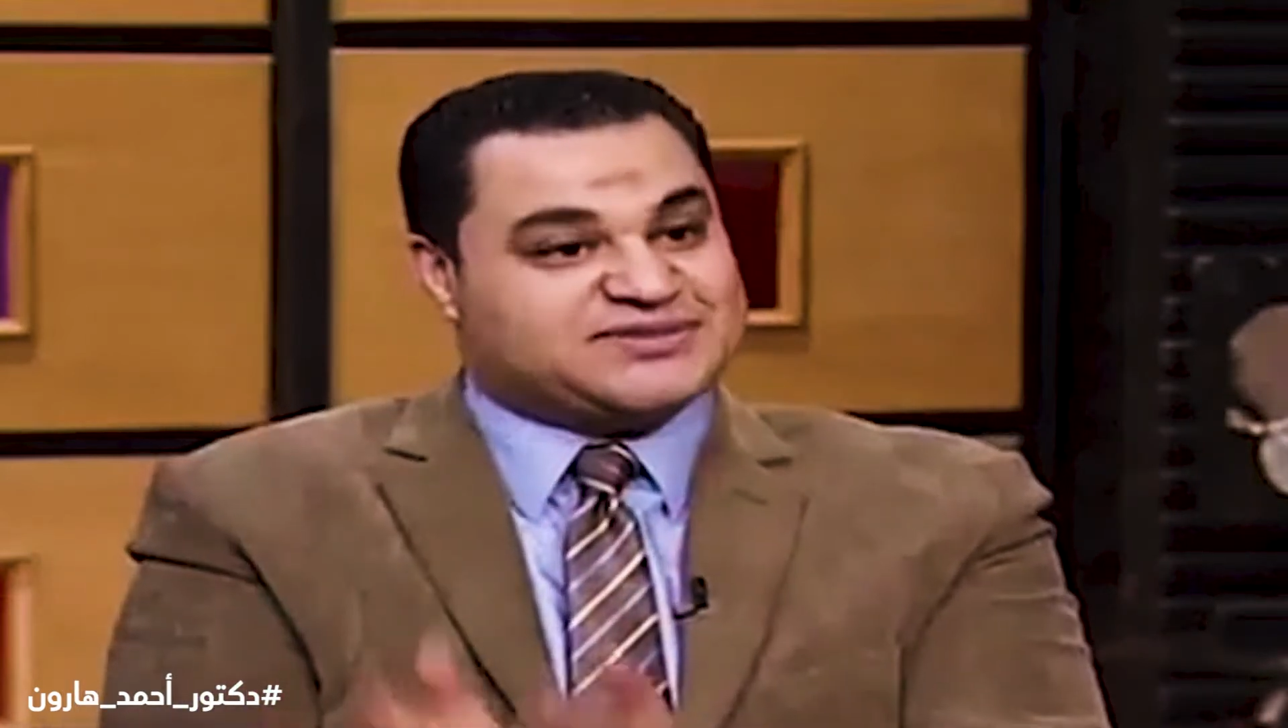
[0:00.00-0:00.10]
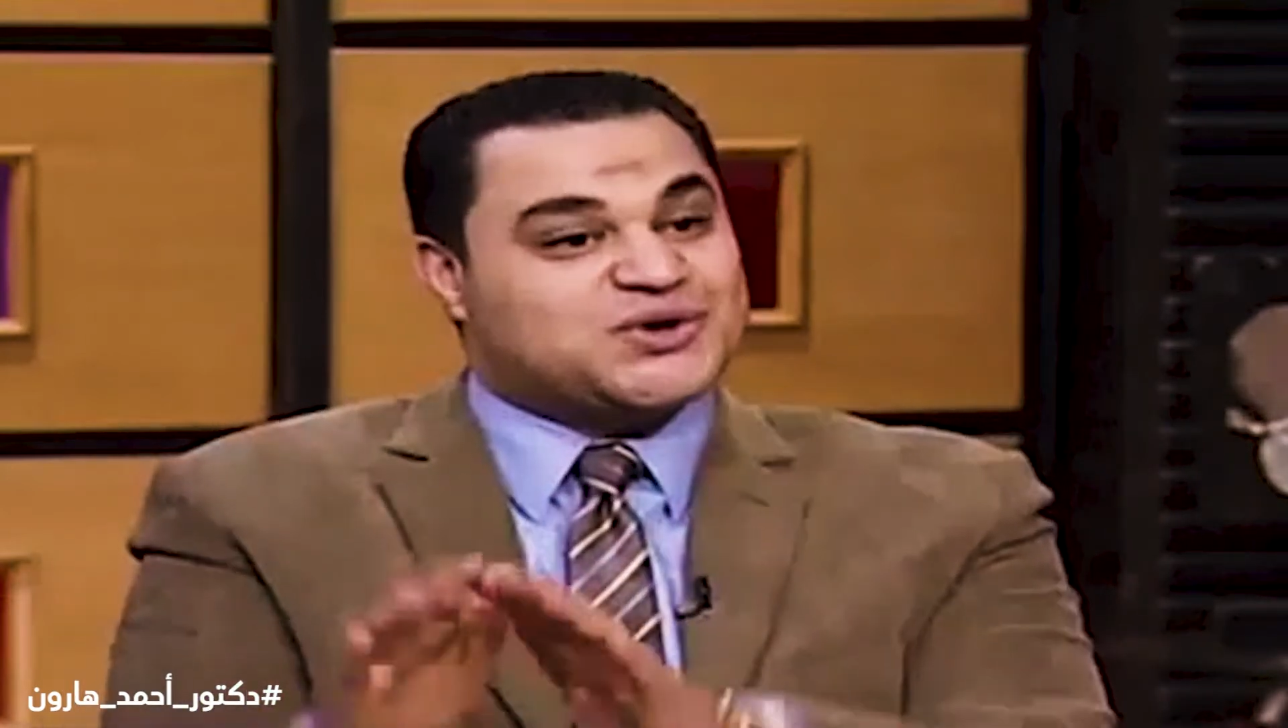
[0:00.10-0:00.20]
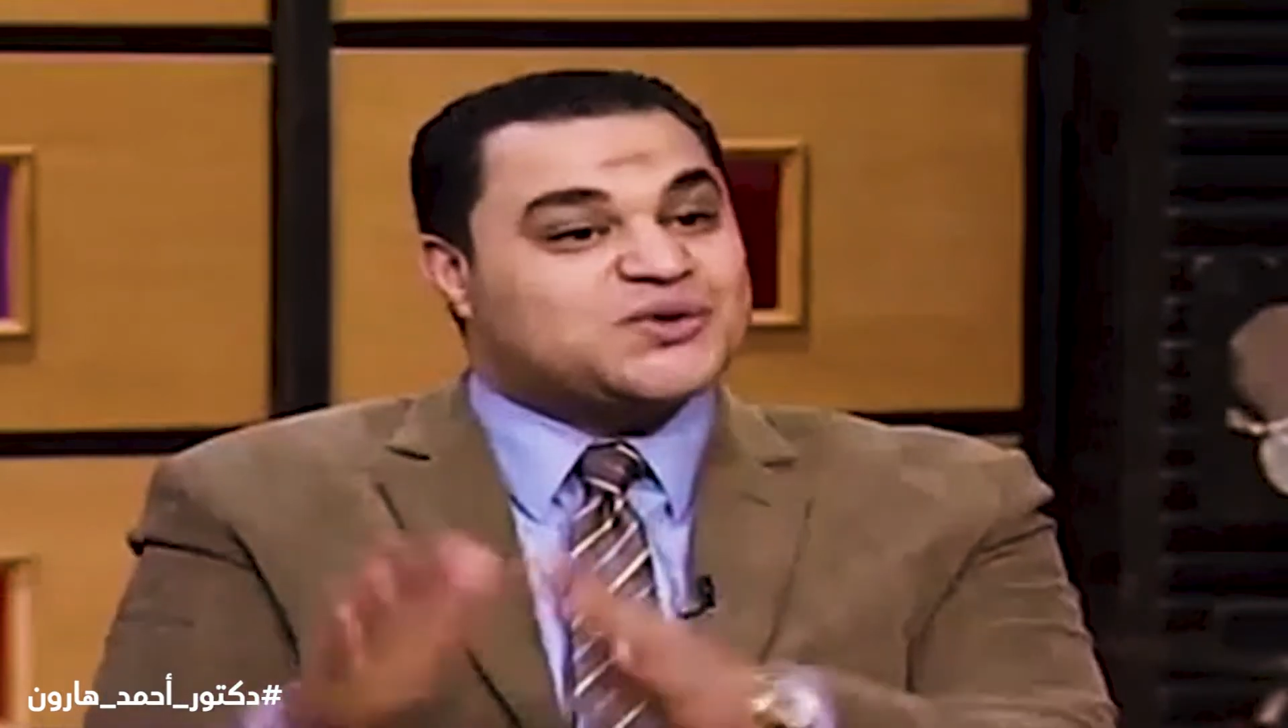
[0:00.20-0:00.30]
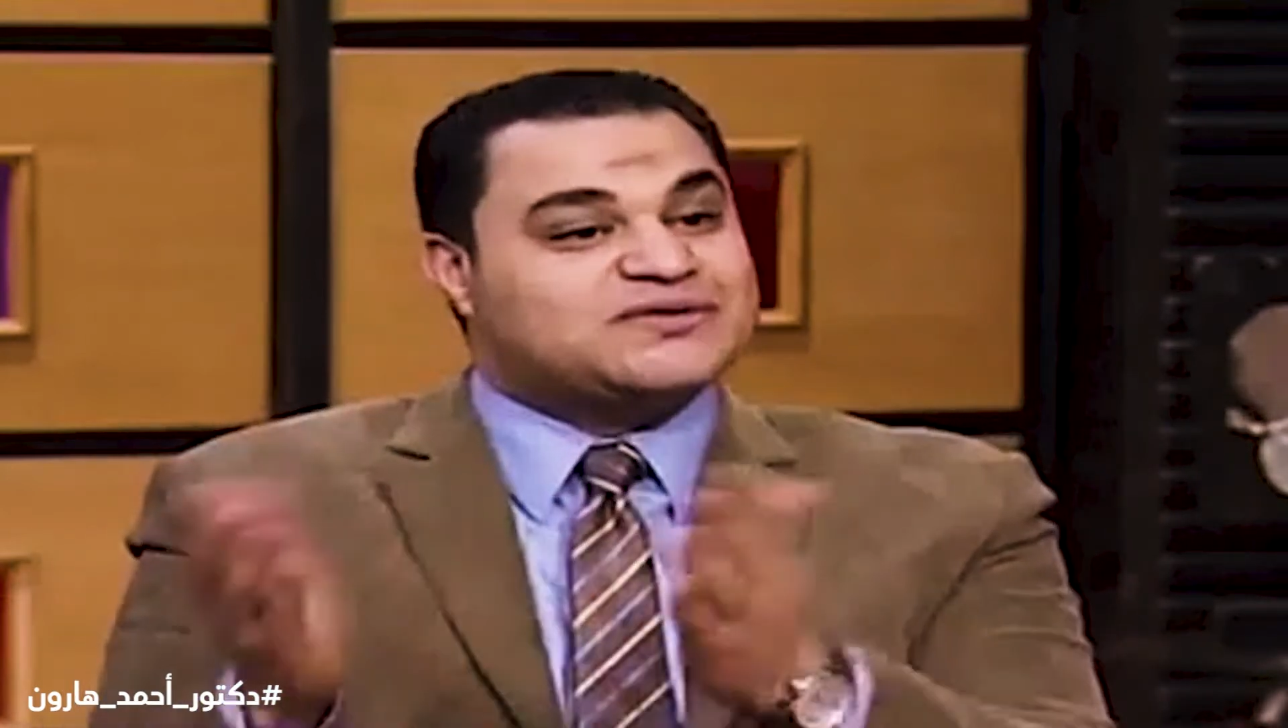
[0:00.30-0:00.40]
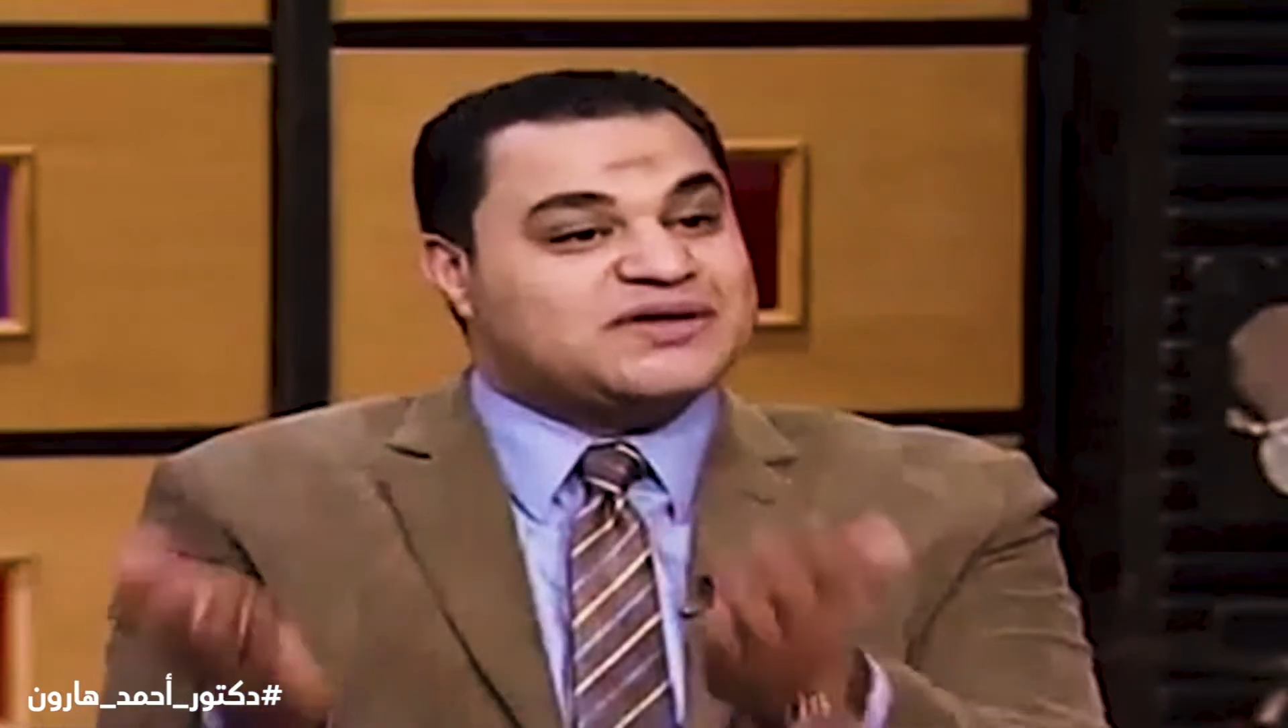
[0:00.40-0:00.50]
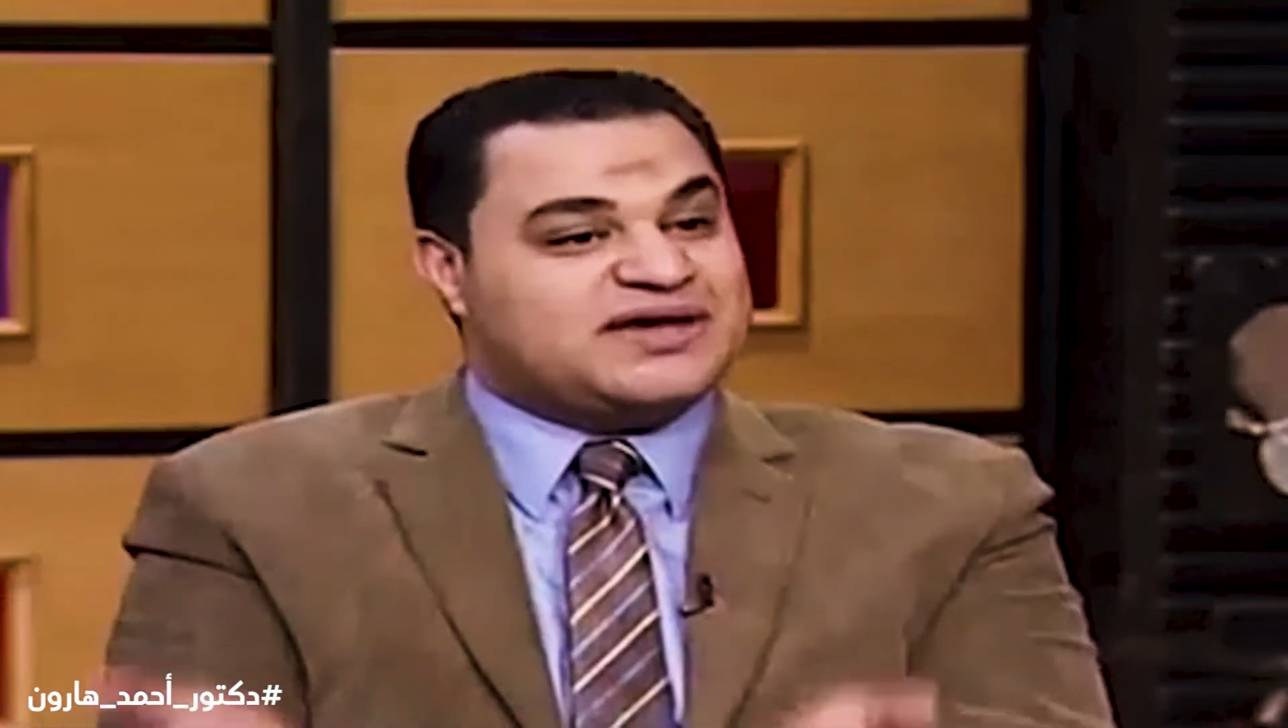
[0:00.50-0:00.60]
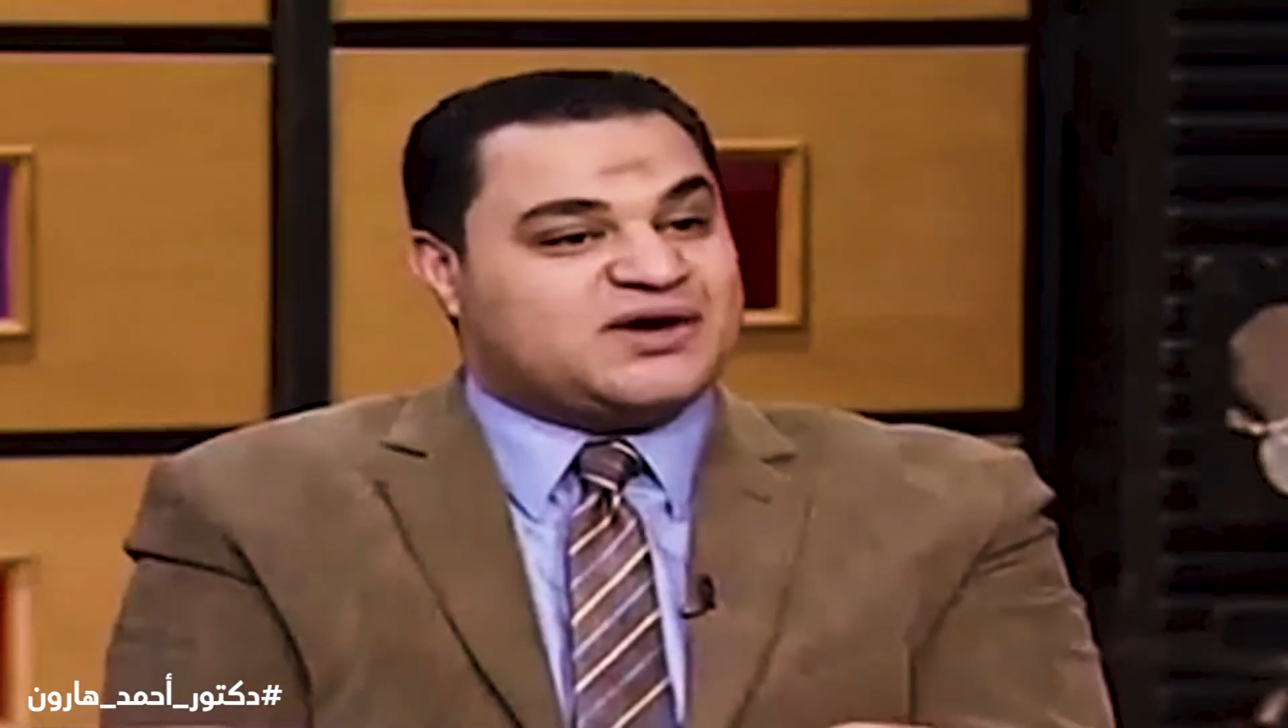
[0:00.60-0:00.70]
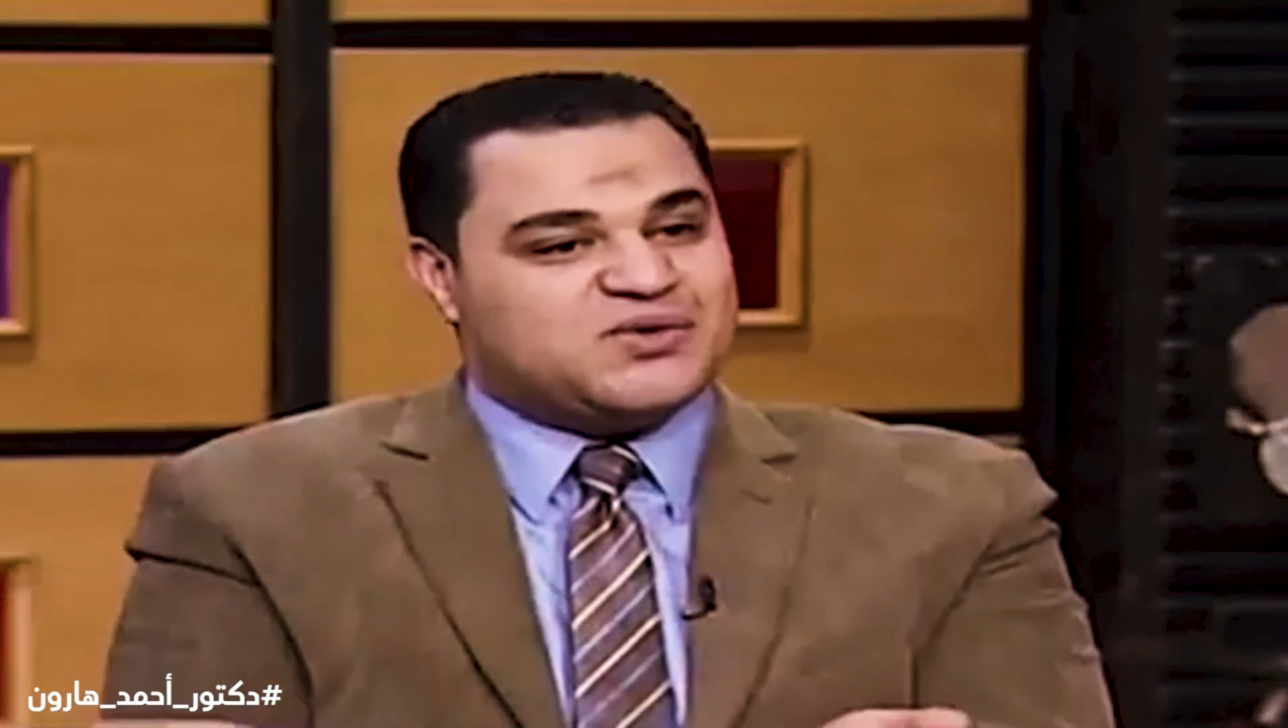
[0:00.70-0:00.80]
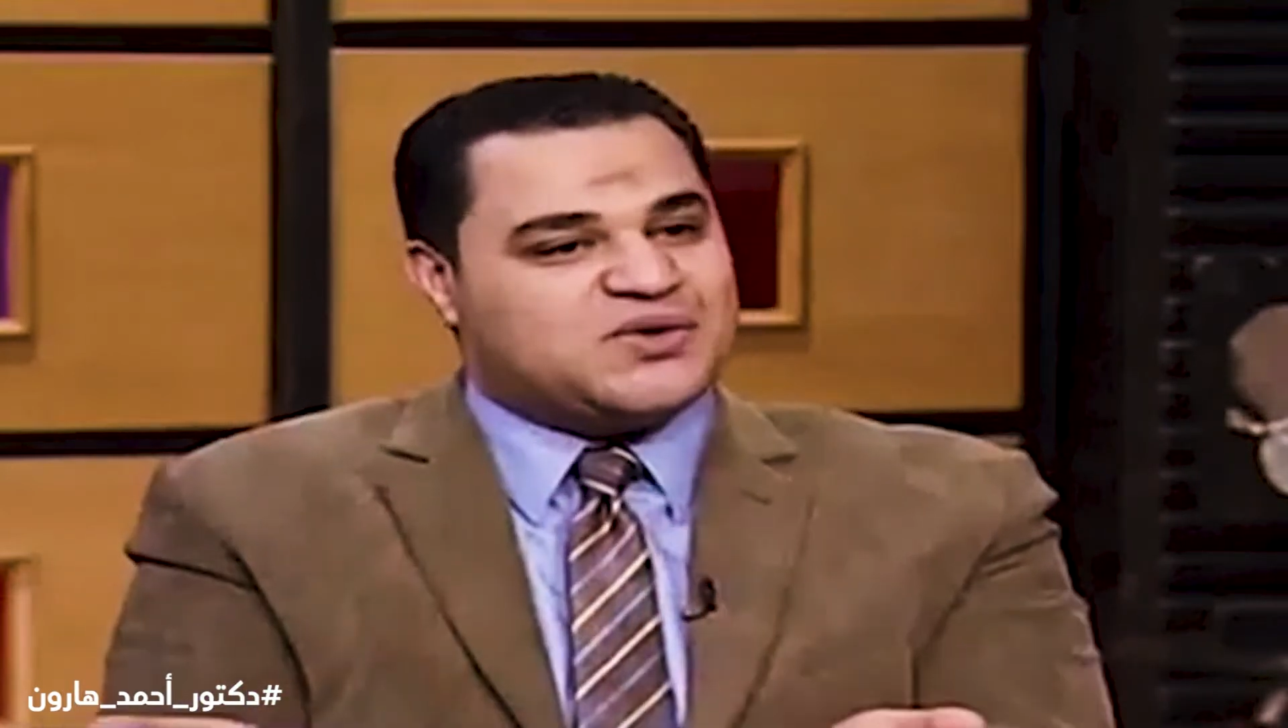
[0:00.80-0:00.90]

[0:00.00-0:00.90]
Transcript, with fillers: بس هو ضيعه